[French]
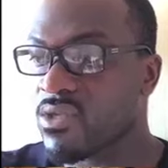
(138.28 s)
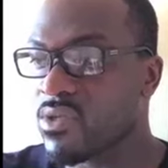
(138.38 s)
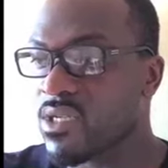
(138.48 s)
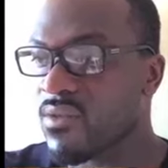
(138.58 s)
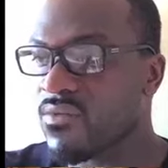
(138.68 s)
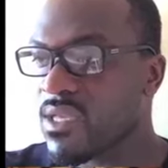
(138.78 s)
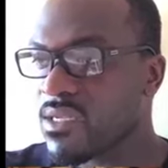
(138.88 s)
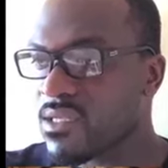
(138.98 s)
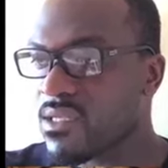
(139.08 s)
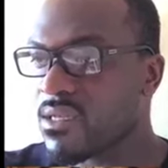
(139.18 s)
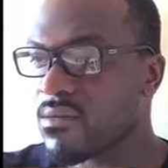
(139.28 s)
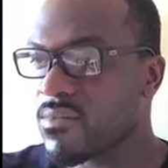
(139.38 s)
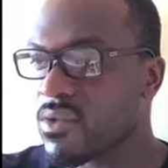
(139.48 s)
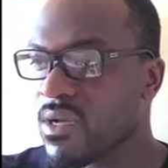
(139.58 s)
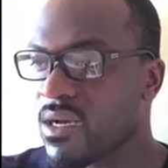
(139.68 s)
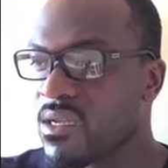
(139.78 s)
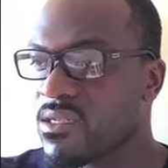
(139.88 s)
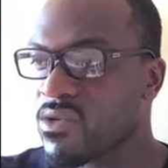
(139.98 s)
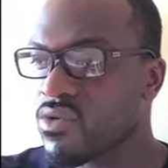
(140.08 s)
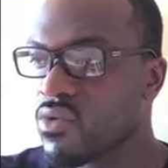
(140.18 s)
Dans un souci d'efficacité
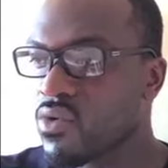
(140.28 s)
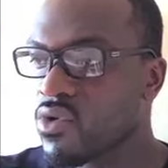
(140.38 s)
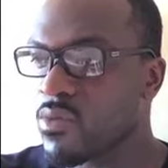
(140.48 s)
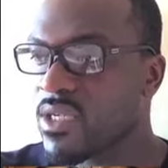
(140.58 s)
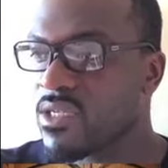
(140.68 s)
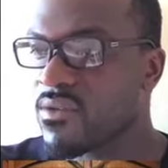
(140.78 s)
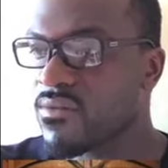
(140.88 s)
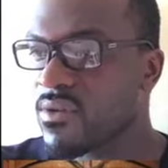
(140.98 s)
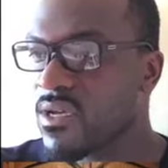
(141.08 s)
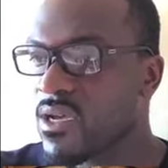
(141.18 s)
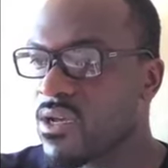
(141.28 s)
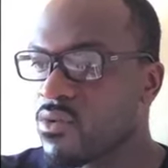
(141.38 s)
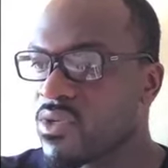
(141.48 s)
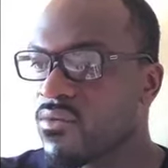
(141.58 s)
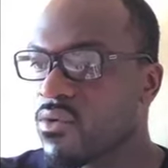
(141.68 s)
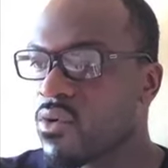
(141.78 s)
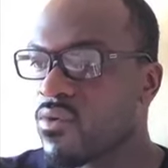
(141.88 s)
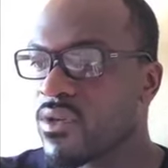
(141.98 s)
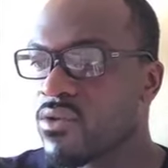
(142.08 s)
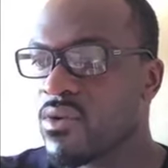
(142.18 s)
dans la réalisation de nos objectifs,
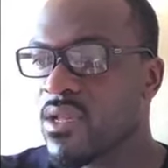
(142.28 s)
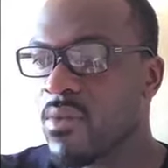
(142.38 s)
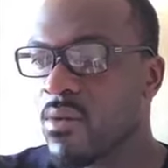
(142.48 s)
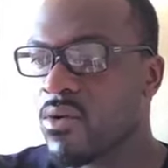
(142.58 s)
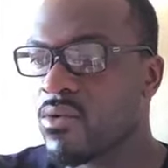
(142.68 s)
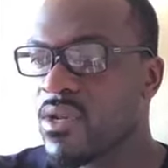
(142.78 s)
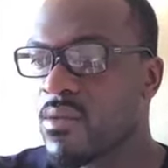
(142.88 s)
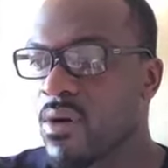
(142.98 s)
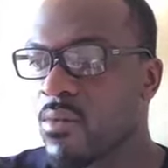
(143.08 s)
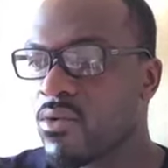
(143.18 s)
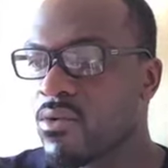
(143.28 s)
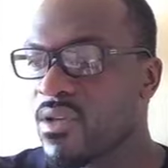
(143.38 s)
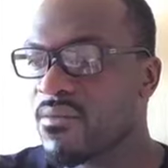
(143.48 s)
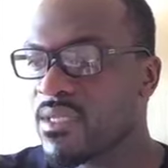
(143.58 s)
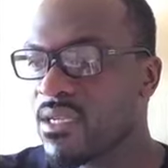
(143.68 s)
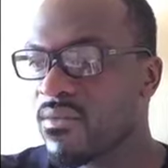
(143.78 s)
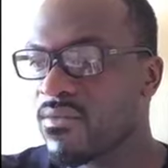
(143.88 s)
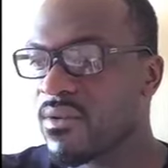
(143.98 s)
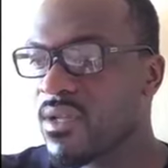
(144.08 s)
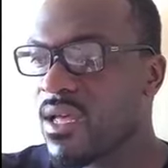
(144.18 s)
nous avons convaincu les membres de la LCF
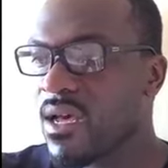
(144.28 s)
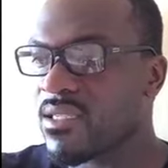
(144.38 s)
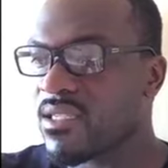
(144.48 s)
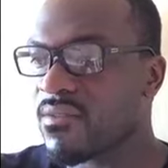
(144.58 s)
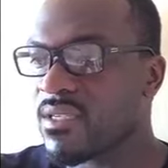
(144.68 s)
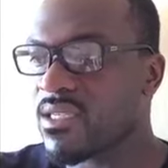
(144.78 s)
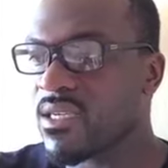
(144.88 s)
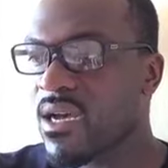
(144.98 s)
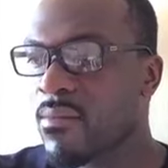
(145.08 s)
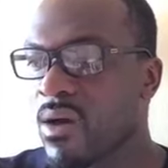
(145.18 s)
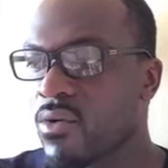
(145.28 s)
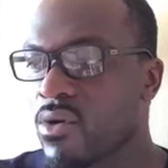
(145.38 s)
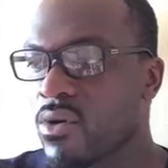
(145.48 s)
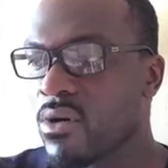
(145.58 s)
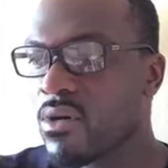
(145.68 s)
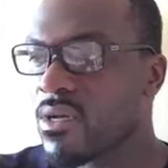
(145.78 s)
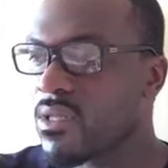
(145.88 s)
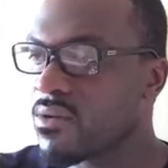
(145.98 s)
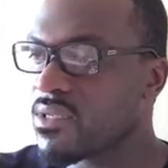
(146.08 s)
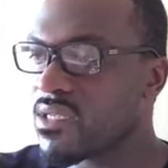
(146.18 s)
à s'investir à bras le corps dans
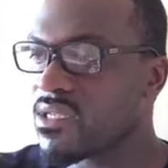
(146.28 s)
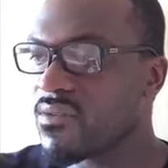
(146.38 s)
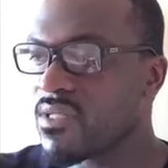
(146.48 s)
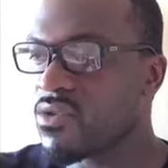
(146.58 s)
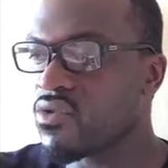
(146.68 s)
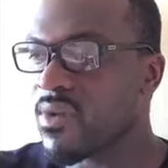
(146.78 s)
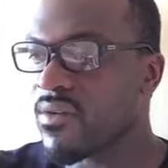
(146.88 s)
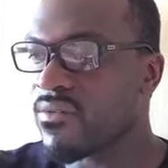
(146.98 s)
les activités du MAF.